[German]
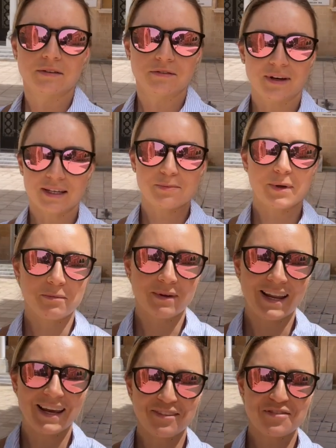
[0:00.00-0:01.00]
Was manchmal
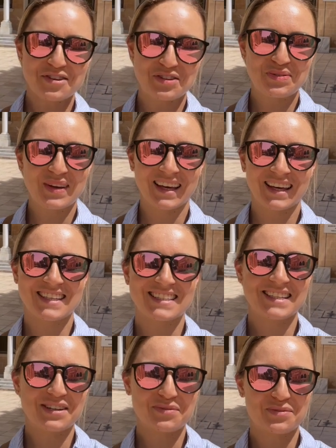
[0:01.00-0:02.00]
etwas schwierig ist
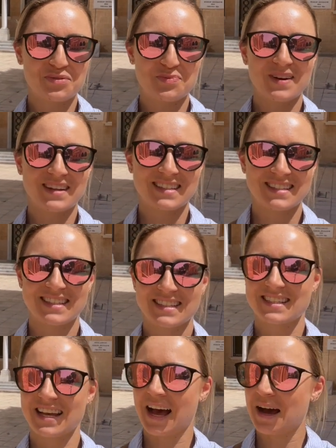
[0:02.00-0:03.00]
hier auf Zypern, das
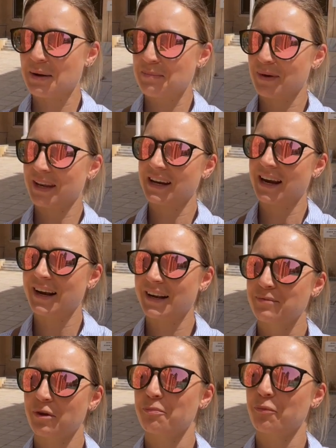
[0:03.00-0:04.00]
ist ähm, bei den
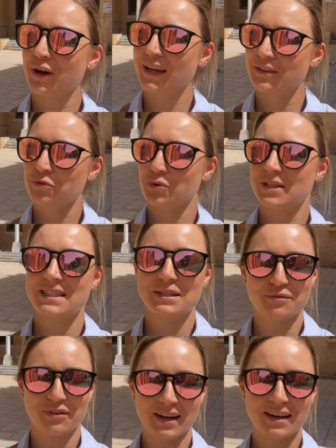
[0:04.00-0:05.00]
alten Gebäuden zu
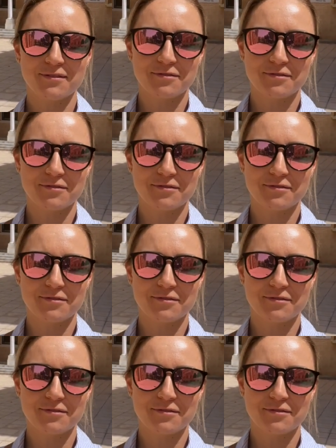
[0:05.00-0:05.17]
entziffern,